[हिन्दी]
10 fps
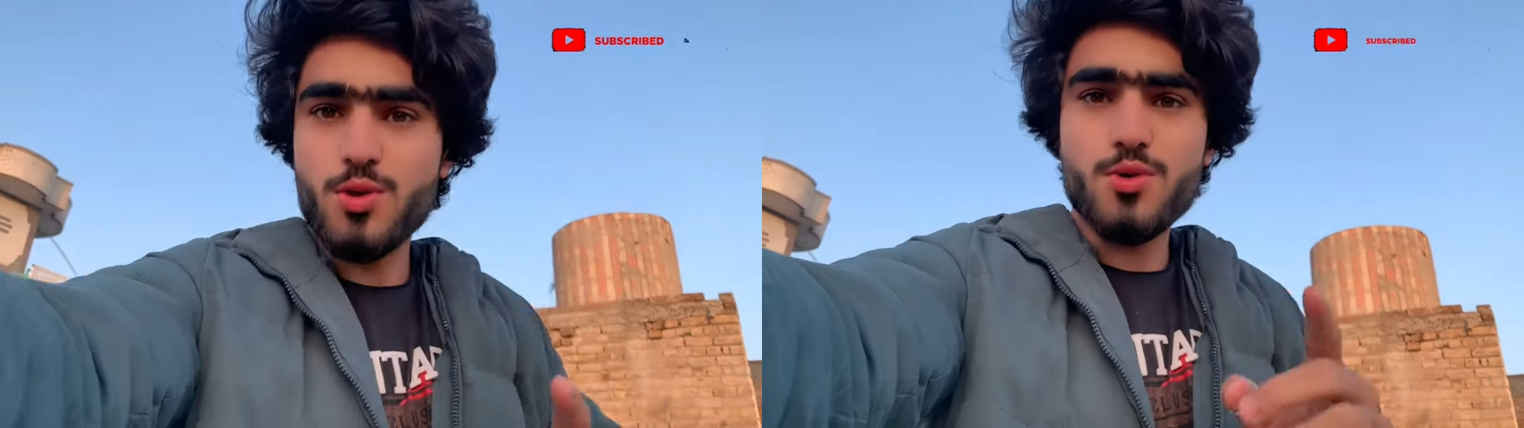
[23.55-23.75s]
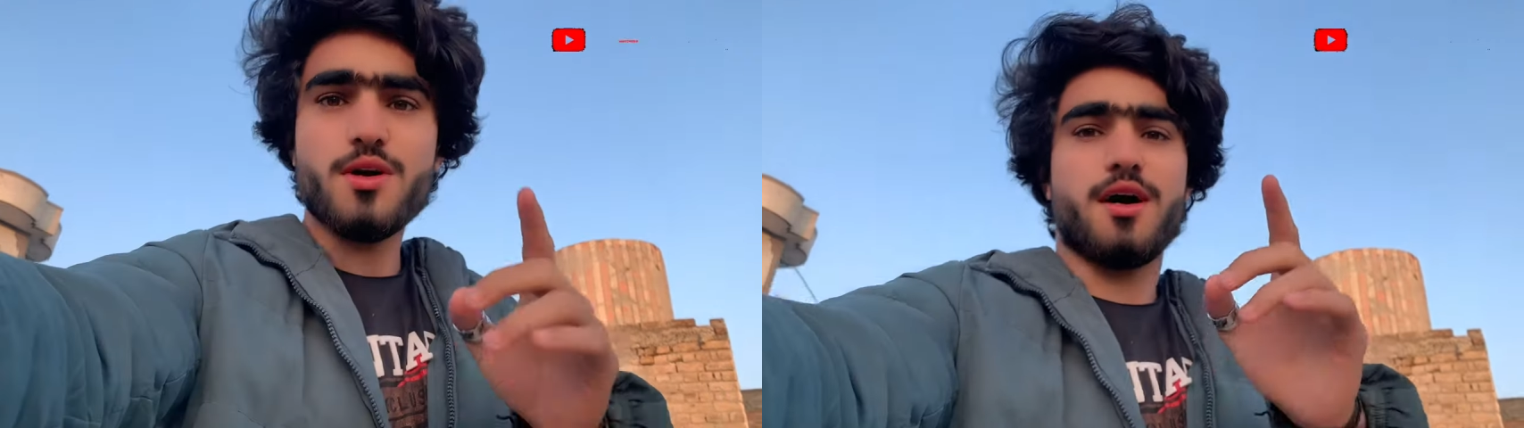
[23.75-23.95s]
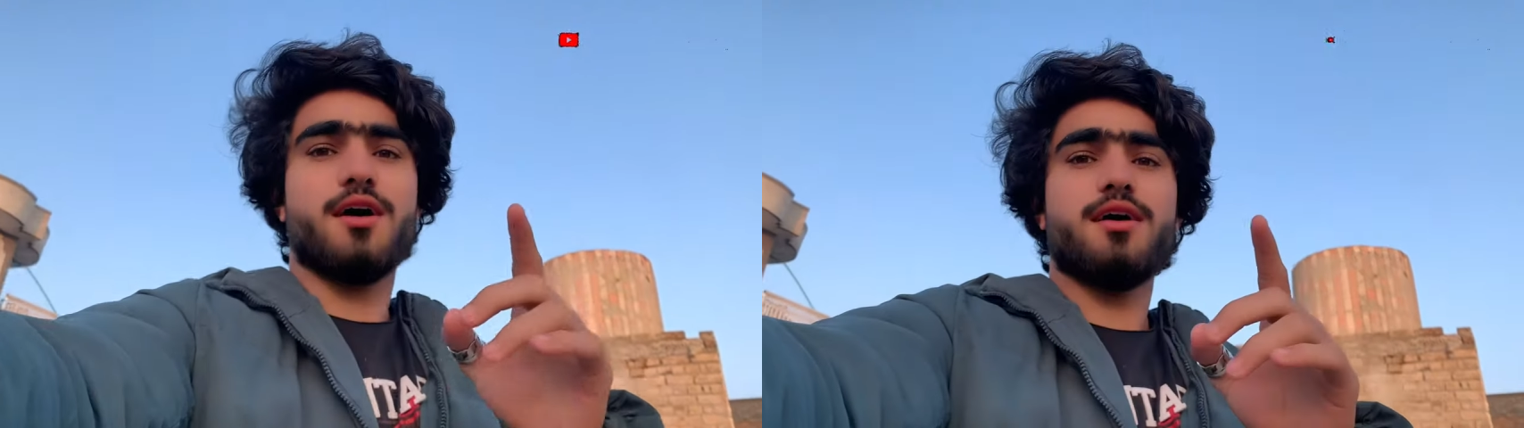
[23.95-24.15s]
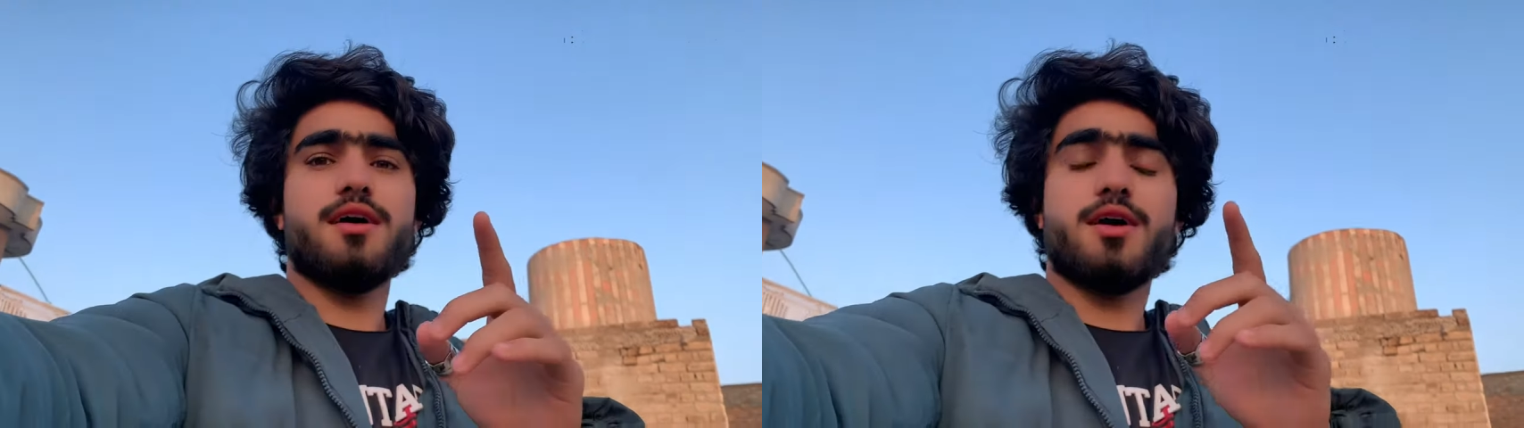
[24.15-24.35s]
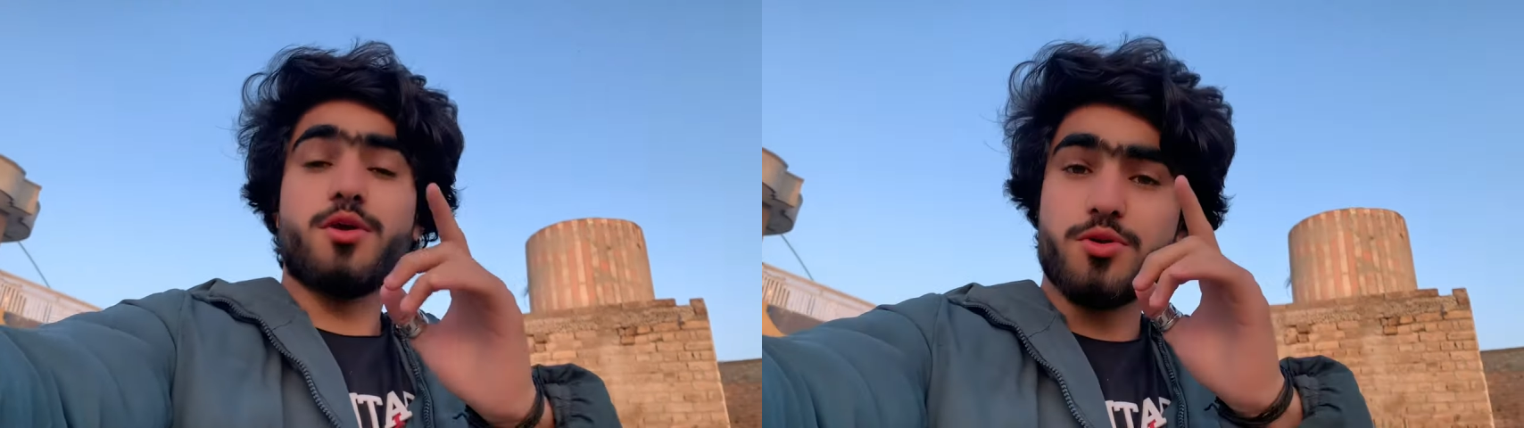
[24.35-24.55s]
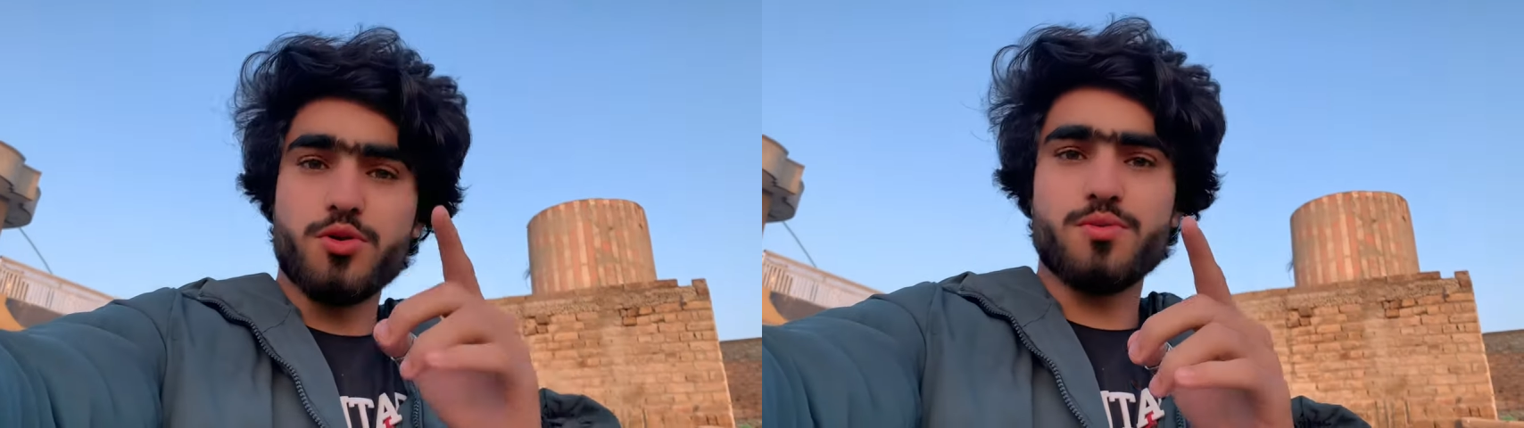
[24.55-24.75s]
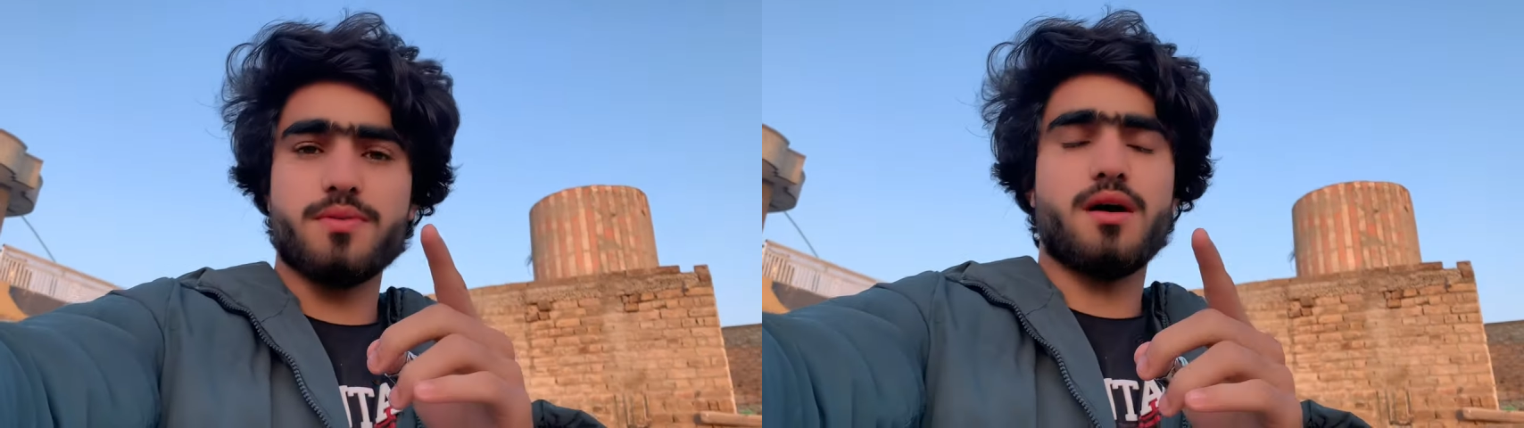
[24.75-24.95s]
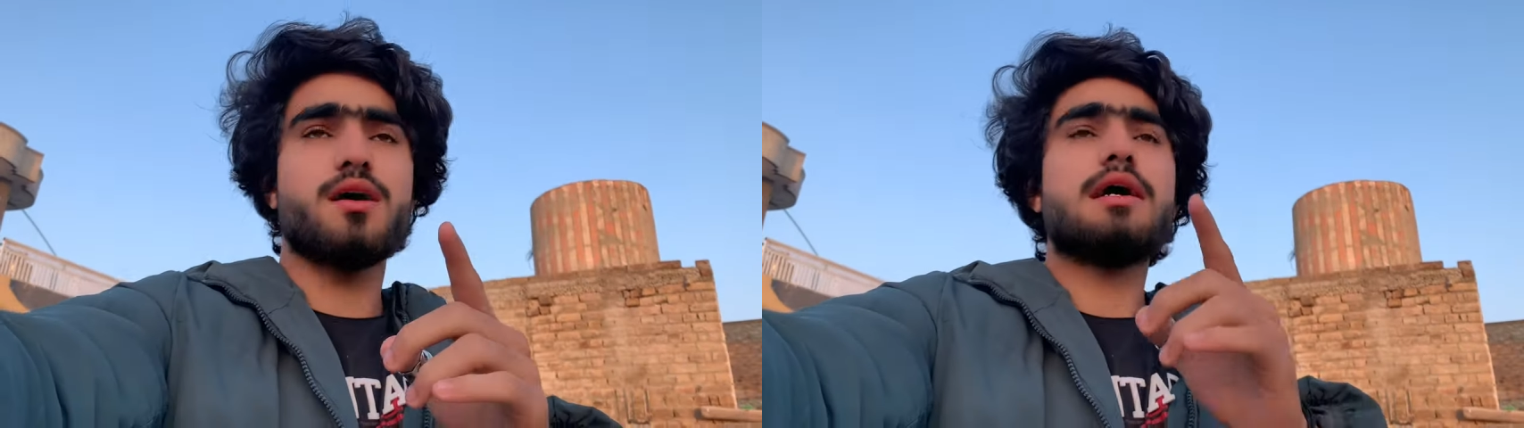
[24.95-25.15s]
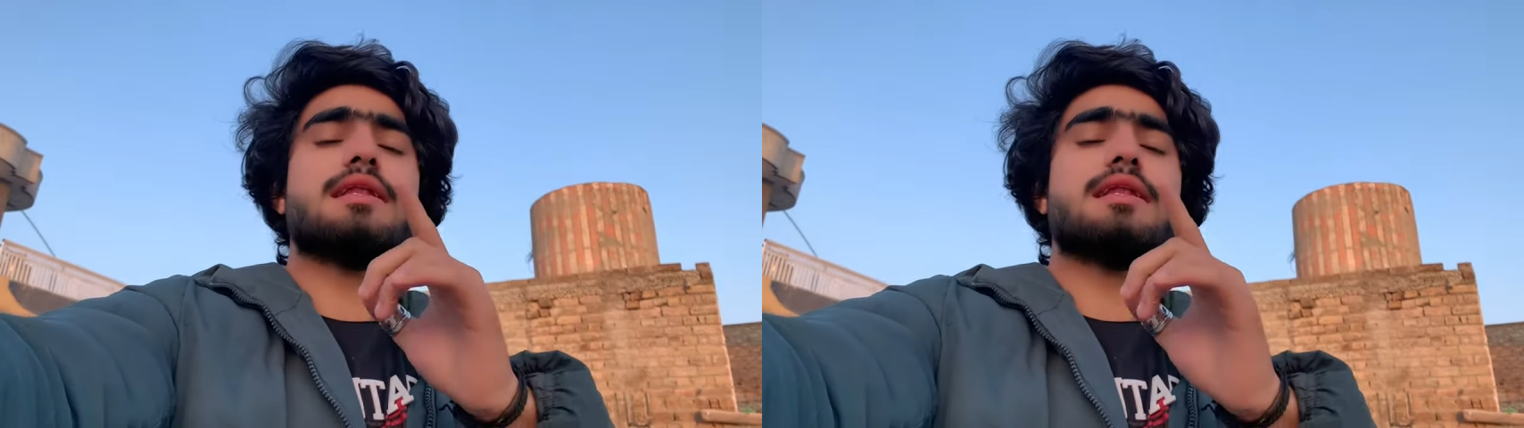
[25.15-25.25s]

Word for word: लूँगा यूट्यूब का